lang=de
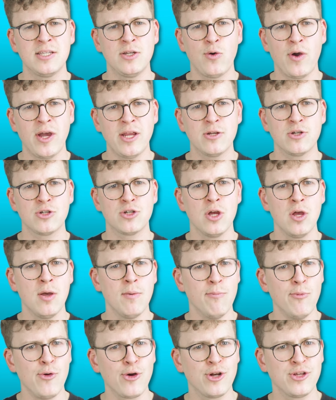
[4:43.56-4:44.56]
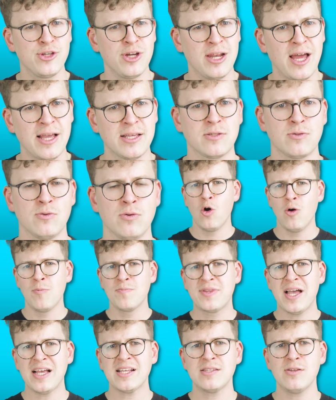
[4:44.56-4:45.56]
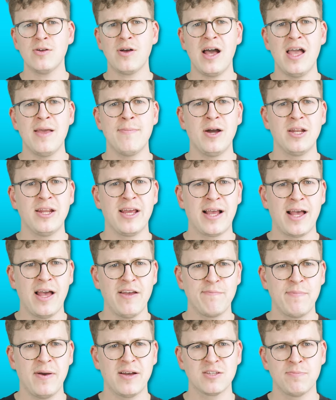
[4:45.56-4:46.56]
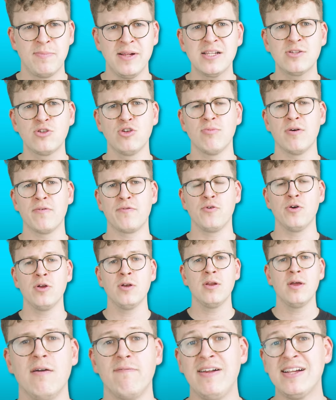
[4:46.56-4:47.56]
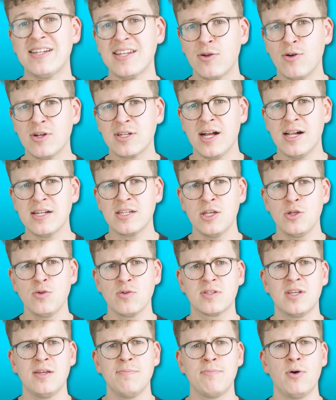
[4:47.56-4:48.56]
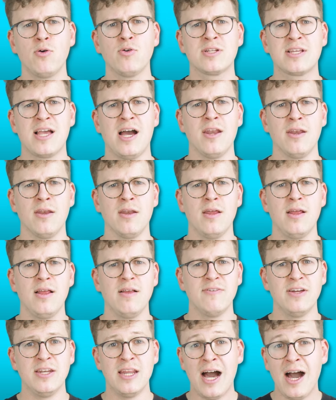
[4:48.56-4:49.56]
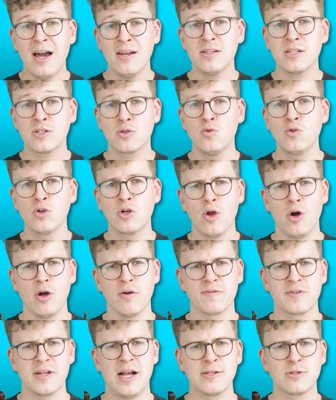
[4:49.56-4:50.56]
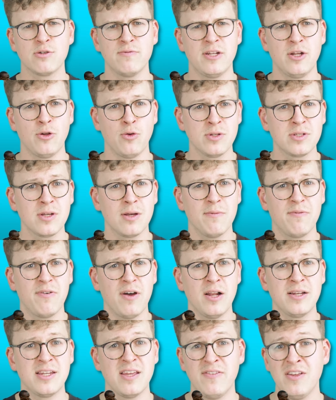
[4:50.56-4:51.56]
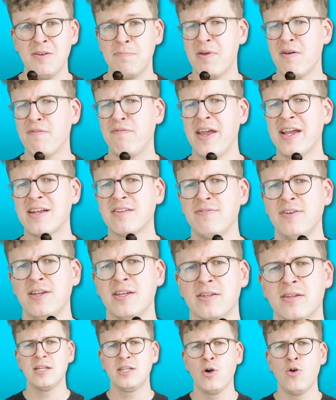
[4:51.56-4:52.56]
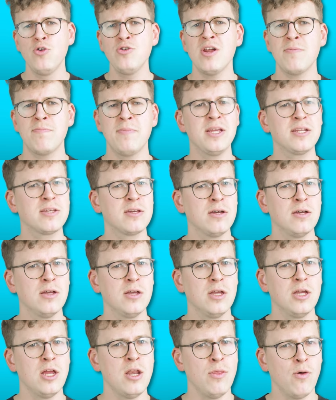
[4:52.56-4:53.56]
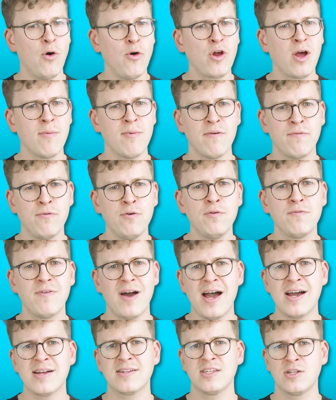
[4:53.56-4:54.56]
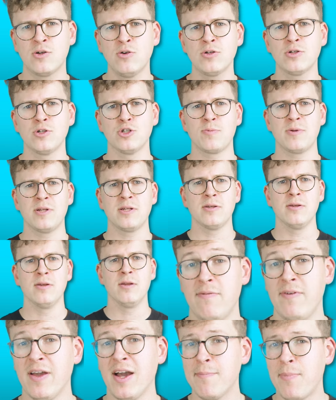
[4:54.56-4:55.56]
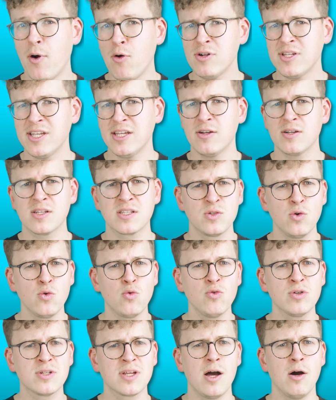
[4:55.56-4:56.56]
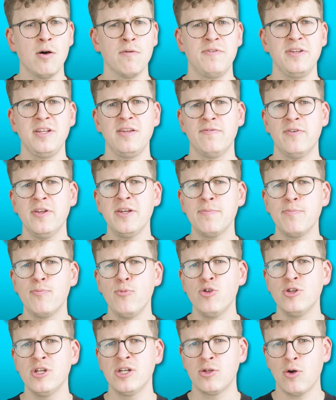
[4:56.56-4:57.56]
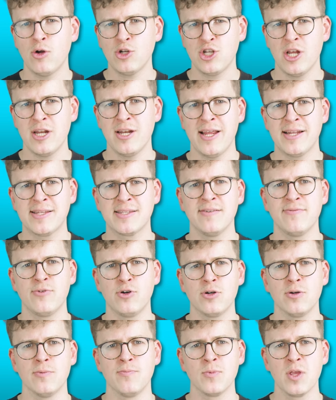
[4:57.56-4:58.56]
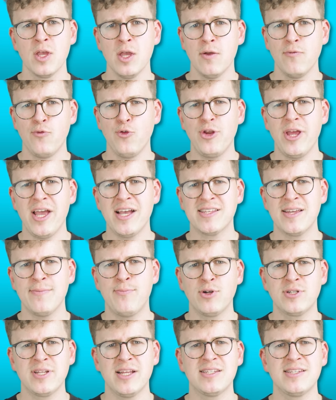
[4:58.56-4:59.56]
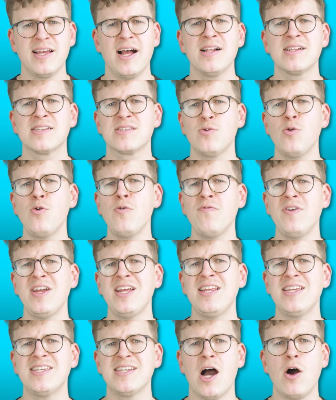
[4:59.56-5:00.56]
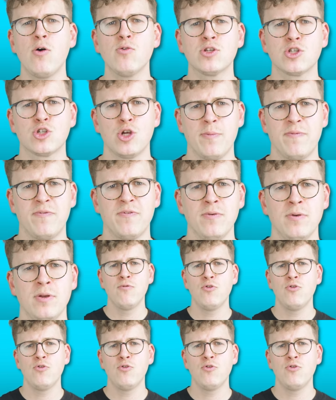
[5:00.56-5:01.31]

theoretisch möglicher Leistung. Um das noch einmal ein greifbares Bild zu überführen, führen. Weltrekordhalter Usain Bolt kann, wenn alles gut läuft, also wenn in unserem Fall der Wind perfekt weht, die 100 Meter in 9,58 Sekunden sprinten. Wäre Bolt jedoch so gut drauf wie die Windmühlen in Deutschland letzte Woche, würde er sein Potenzial so wenig ausschöpfen,